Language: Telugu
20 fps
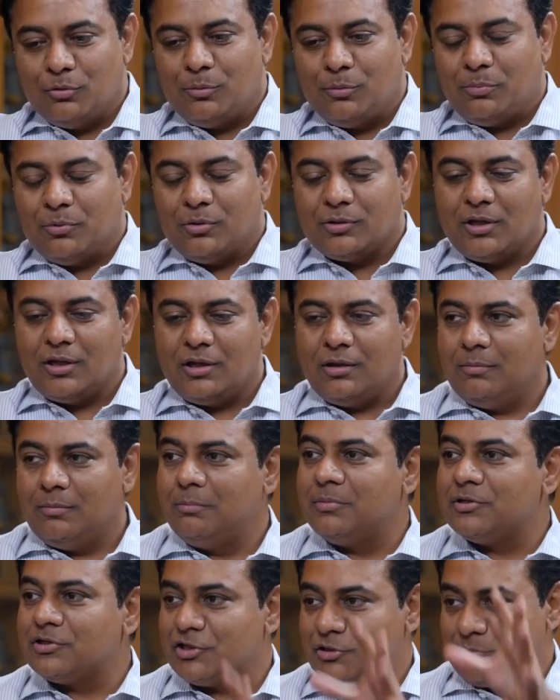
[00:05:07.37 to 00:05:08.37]
ముందు పోతే
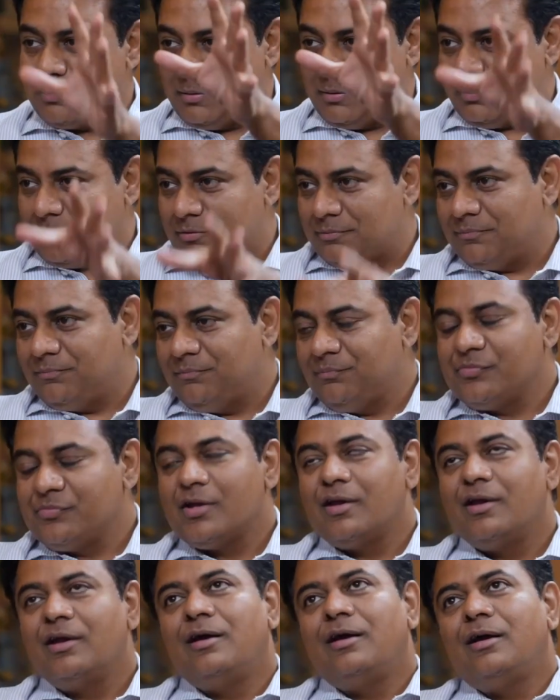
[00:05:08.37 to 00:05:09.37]
బిజినెస్ పేపర్
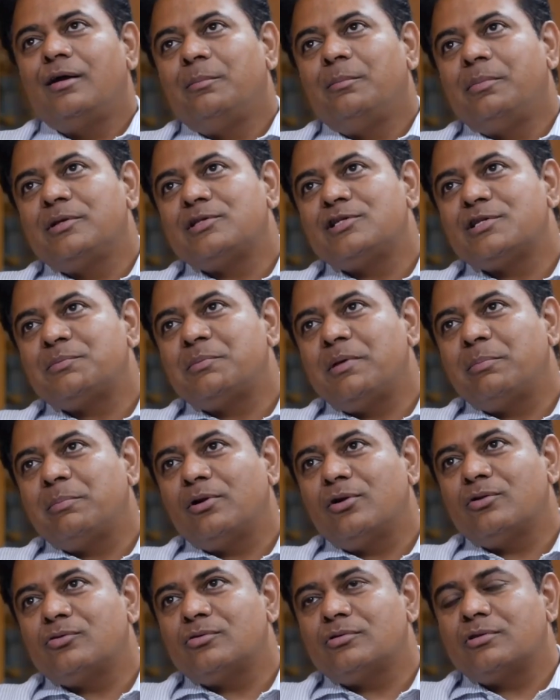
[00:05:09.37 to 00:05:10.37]
బిజినెస్
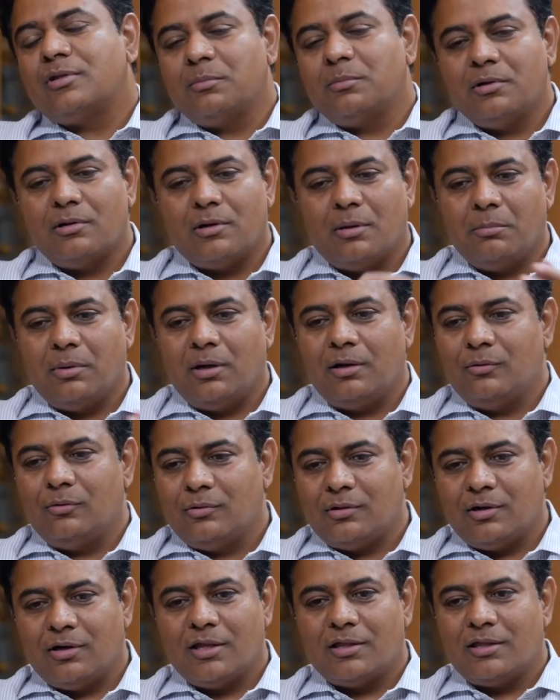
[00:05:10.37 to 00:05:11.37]
పేపర్లో చూస్తే మీరు అంబానీ
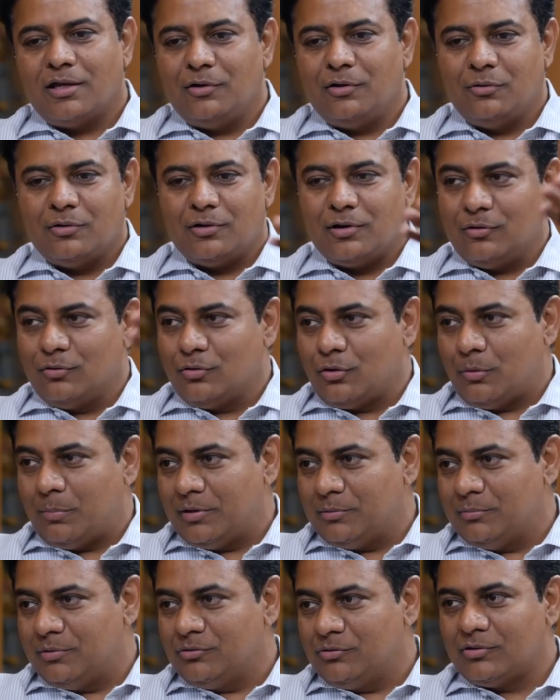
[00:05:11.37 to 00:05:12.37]
ఉంటాడు అదాని ఉంటాడు ఇంకో
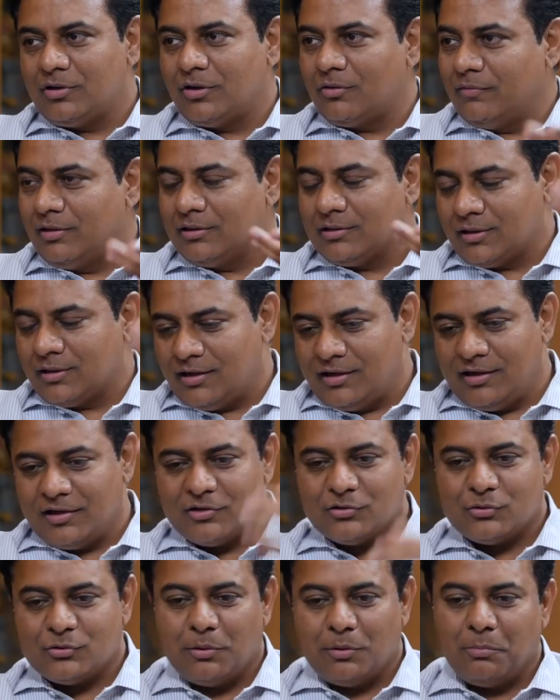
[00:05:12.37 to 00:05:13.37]
పది మంది ఉంటారు వెల్త్
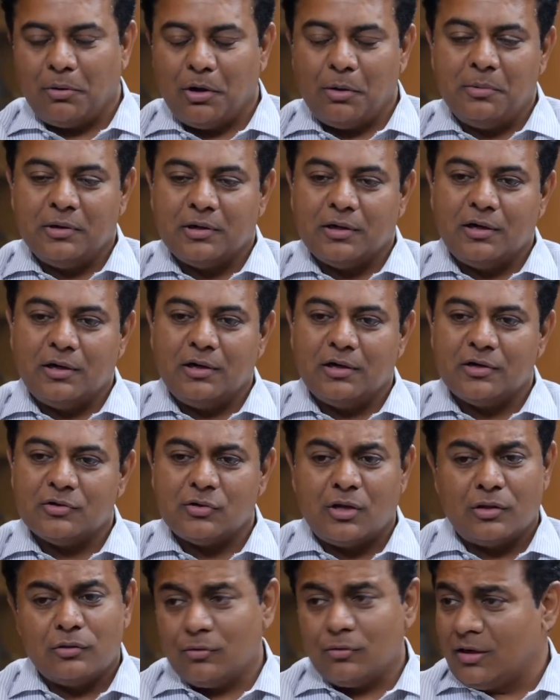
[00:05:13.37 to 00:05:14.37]
క్రియేటర్స్ ఎంప్లాయ్మెంట్ క్రియేటర్స్
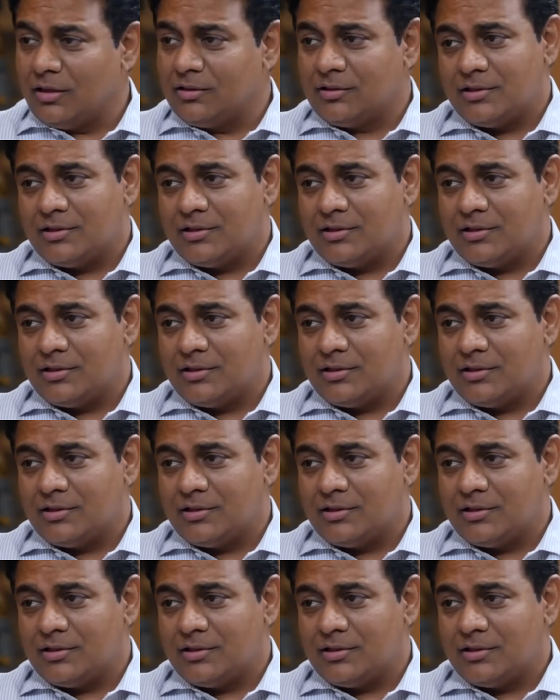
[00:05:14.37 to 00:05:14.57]
అది కూడా అంత